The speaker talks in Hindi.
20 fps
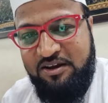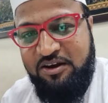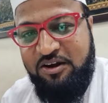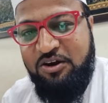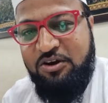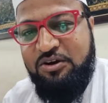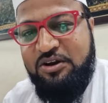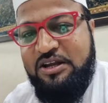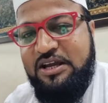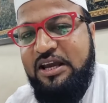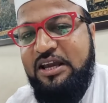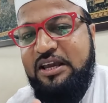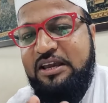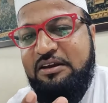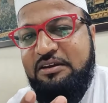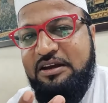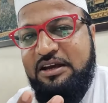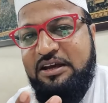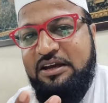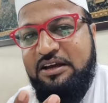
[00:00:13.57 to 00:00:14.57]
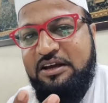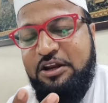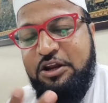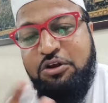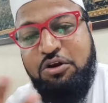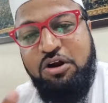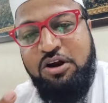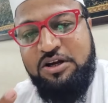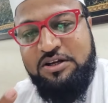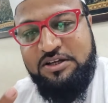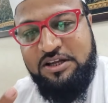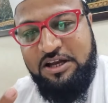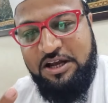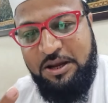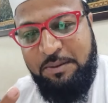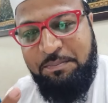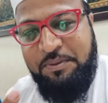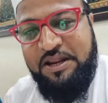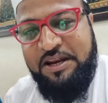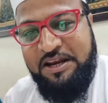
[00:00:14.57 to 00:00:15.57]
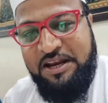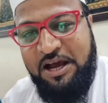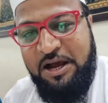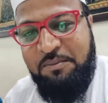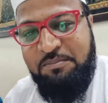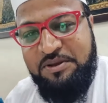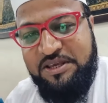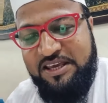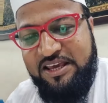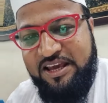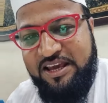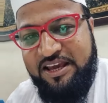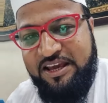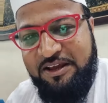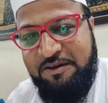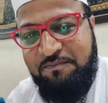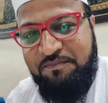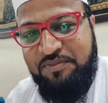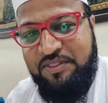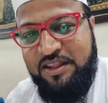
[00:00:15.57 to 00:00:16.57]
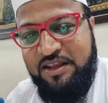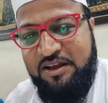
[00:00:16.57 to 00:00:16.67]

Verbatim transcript: और कई रिकॉर्ड अपने नाम किए हैं